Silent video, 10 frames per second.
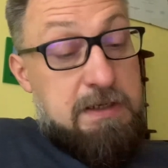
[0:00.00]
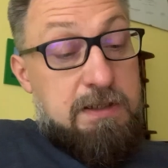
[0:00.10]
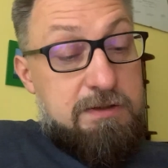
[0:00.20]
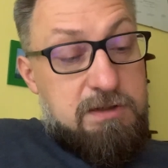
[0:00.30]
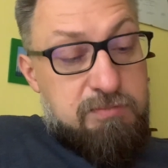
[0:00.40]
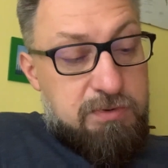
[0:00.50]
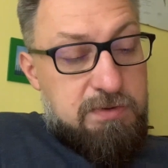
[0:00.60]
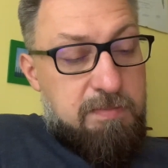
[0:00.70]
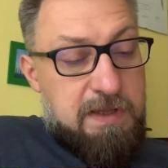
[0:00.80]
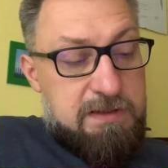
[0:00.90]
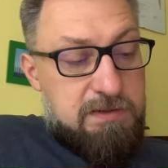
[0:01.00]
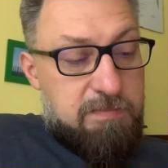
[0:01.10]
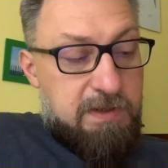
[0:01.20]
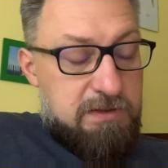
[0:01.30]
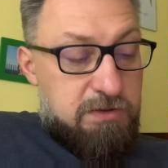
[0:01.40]
Także było to bardzo,
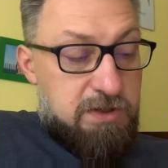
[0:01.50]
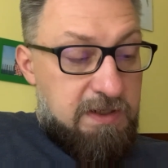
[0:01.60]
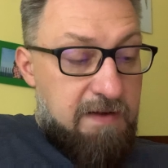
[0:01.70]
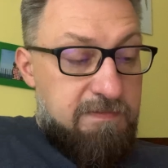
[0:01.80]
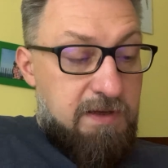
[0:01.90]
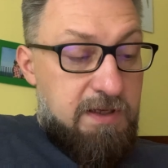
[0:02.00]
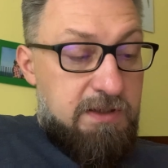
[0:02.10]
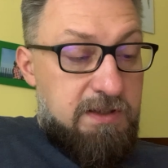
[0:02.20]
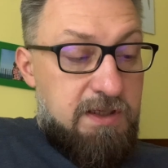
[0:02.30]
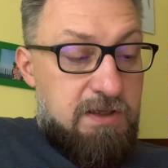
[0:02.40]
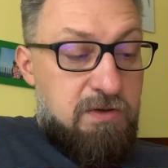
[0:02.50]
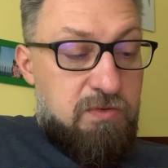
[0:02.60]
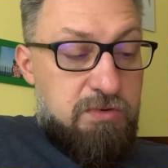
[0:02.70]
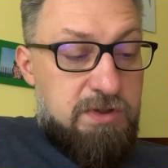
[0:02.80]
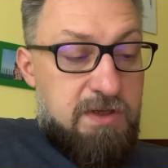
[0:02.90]
bardzo ciekawe i te jego
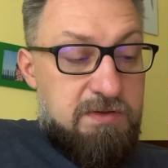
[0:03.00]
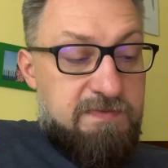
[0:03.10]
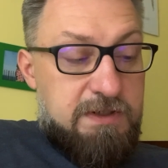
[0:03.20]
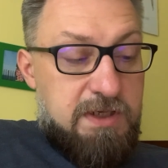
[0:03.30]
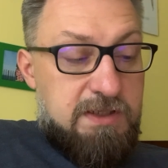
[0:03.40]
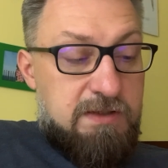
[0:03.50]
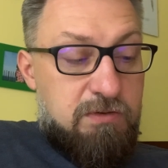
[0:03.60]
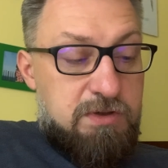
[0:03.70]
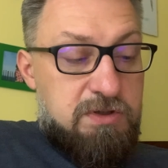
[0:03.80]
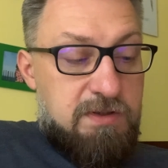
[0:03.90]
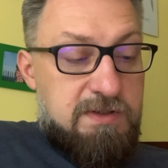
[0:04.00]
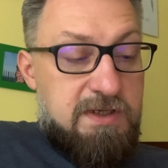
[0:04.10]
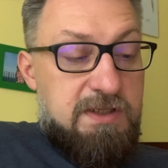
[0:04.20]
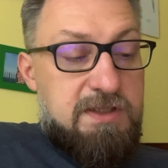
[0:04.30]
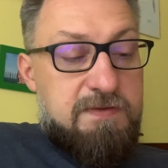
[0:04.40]
różne rozważania dotyczące
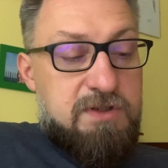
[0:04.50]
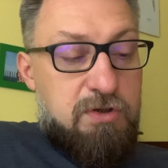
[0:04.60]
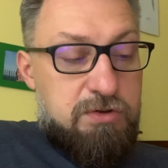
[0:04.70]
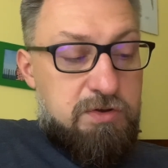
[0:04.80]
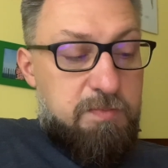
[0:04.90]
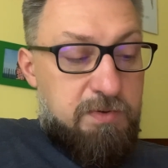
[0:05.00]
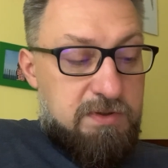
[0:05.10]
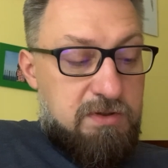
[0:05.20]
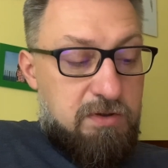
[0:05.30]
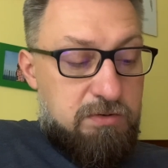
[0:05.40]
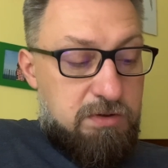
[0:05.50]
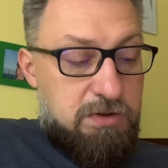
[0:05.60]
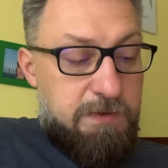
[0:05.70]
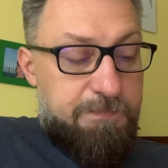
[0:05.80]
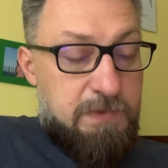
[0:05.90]
litewskości,
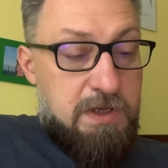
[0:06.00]
polskości.